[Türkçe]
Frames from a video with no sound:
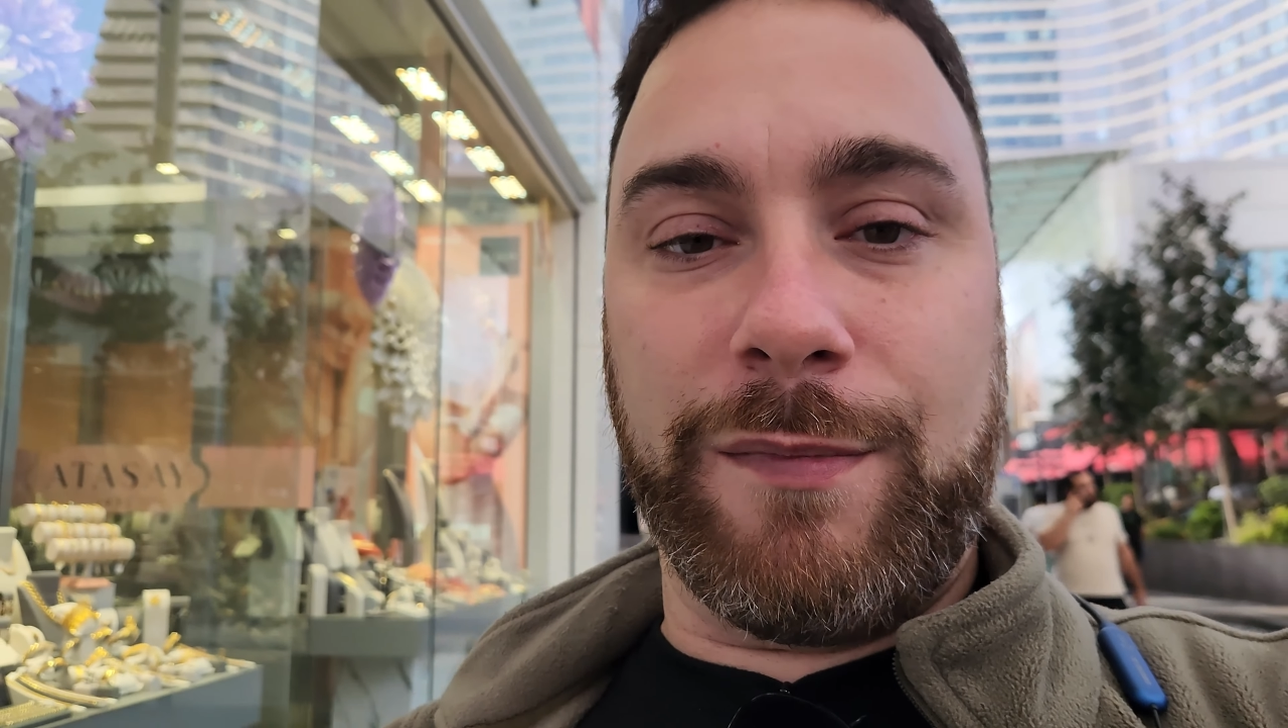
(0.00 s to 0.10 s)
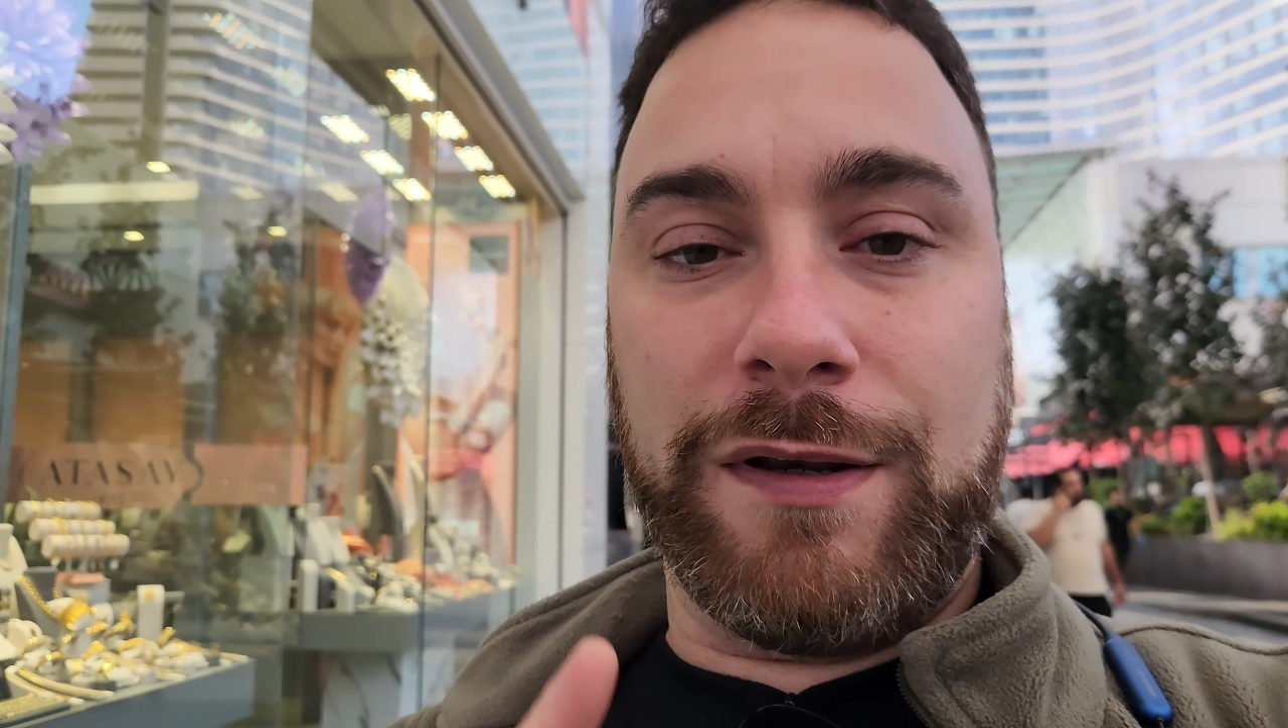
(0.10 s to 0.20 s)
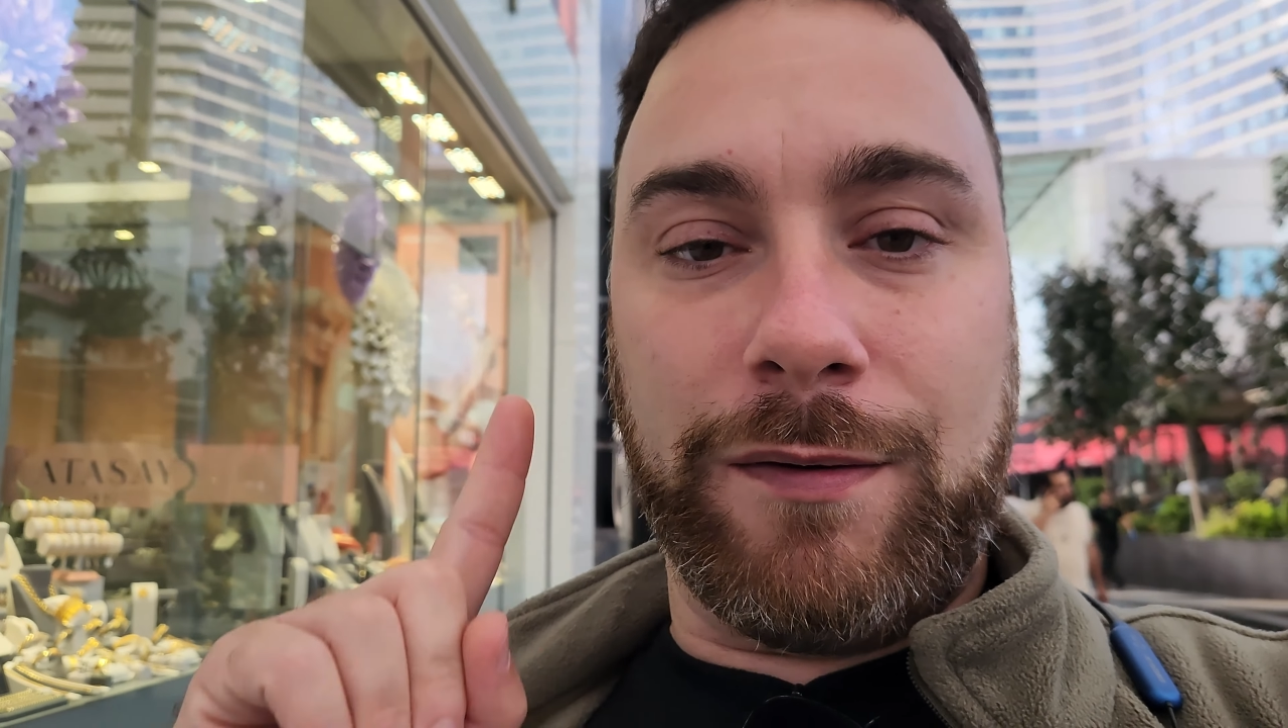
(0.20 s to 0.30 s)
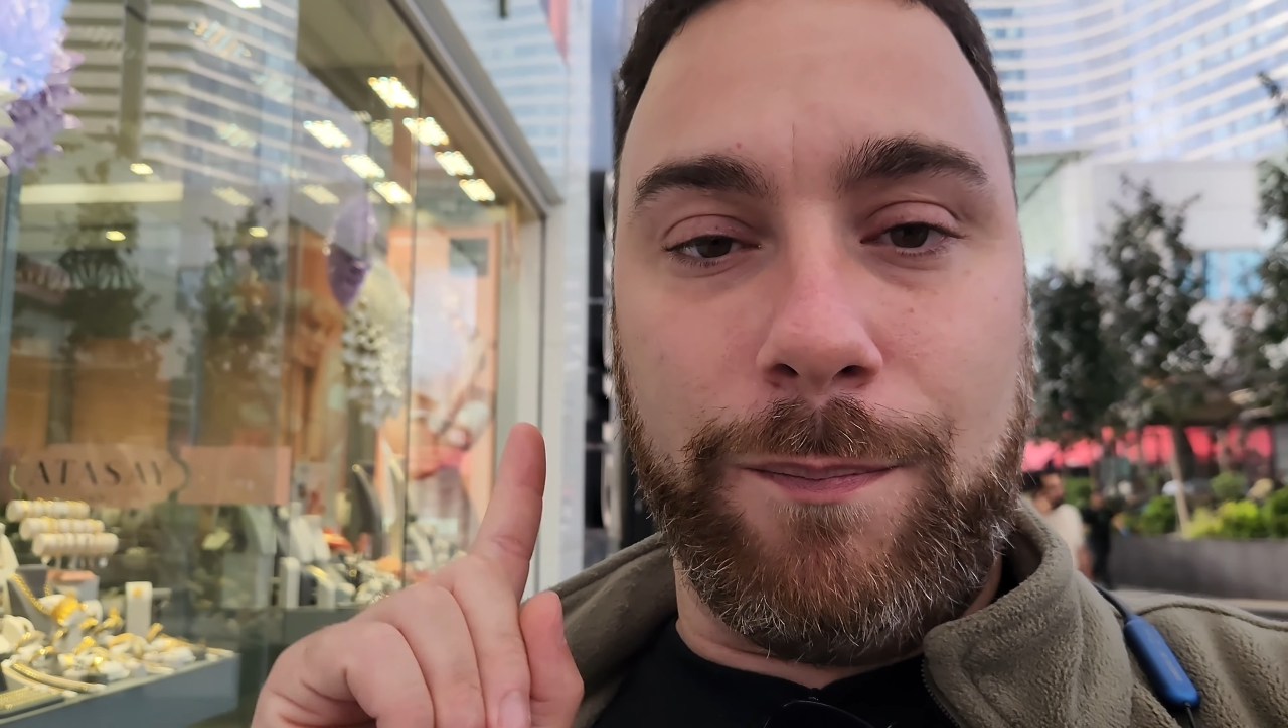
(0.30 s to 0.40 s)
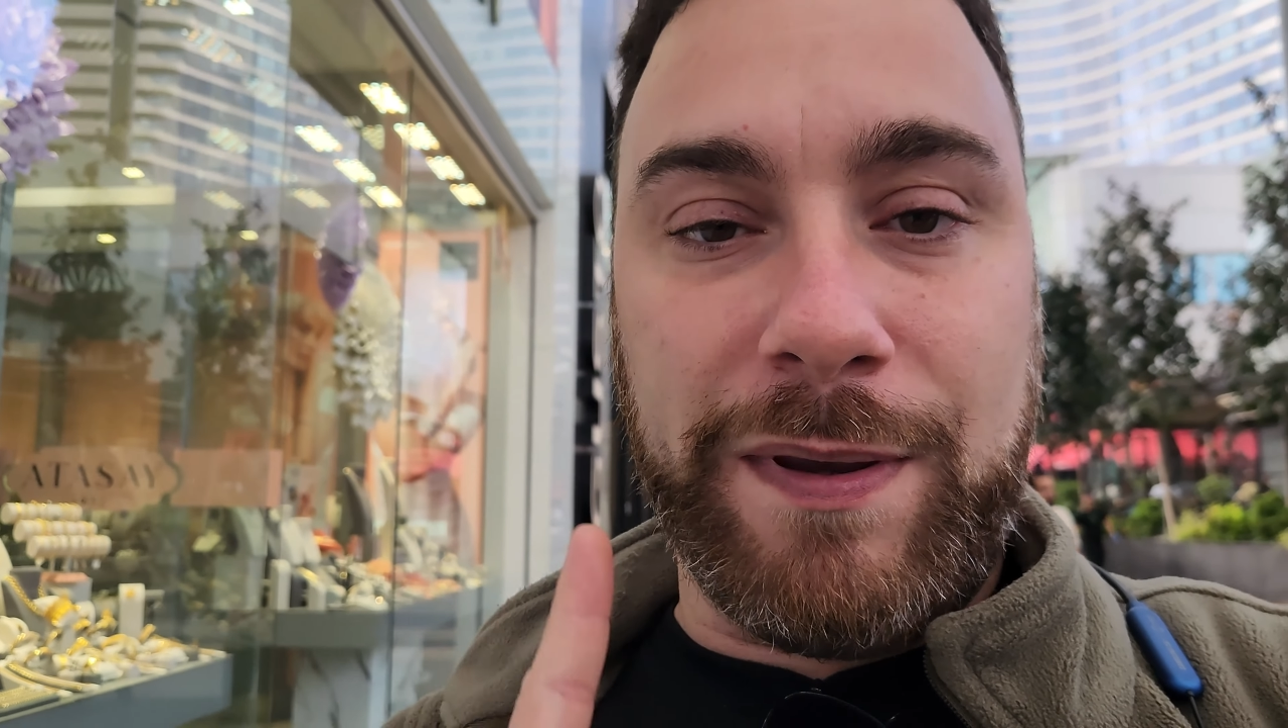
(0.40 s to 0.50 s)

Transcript: zaman